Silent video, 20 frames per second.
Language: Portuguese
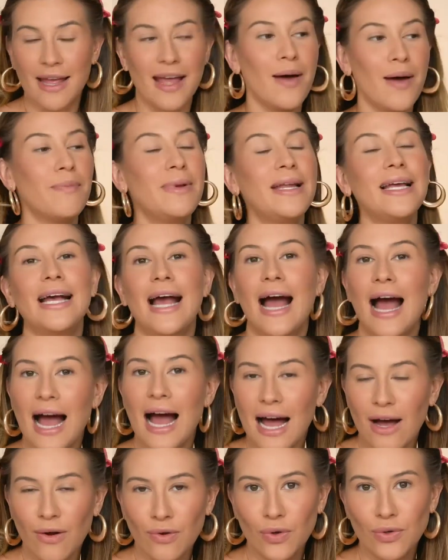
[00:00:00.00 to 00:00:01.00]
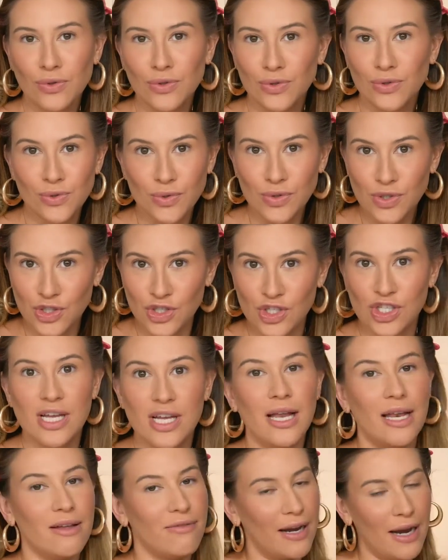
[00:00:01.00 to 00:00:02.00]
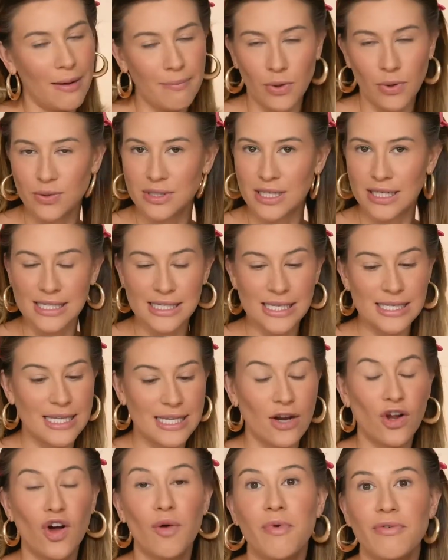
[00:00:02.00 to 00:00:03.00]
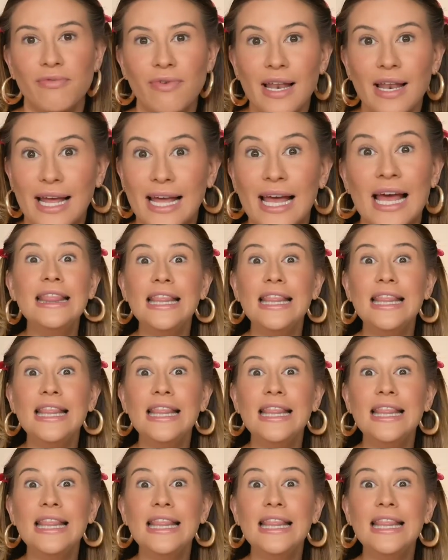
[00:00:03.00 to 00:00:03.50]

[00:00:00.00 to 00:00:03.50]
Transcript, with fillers: Reaplicar ao longo do dia, levar na bolsa é necessário, como eu falei.